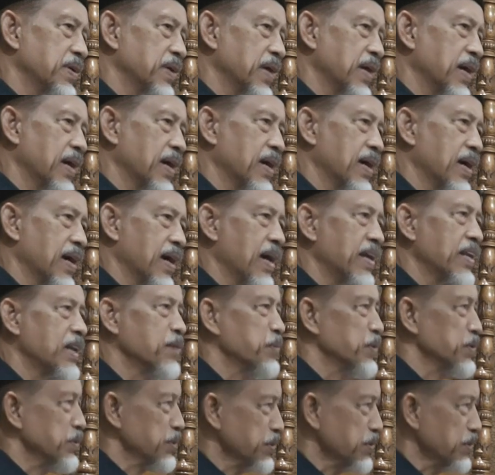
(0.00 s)
Ya, ada
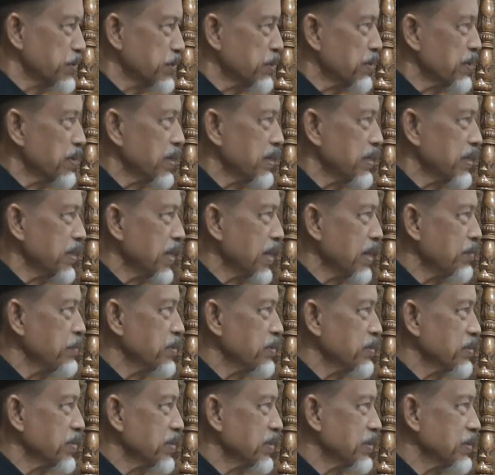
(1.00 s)
petunjuk dari
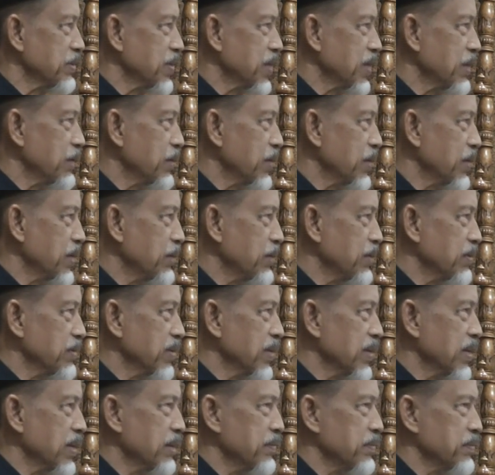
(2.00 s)
Nabi Shallallahu alaihi
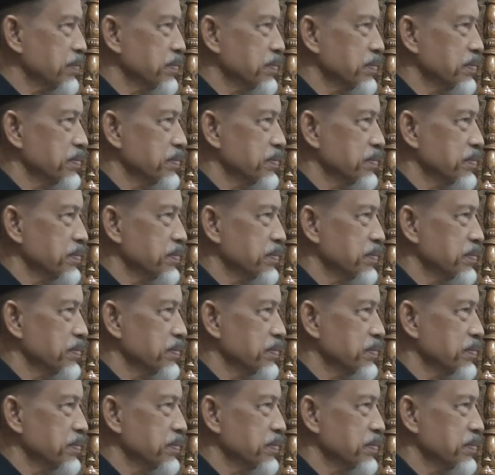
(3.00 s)
wasallam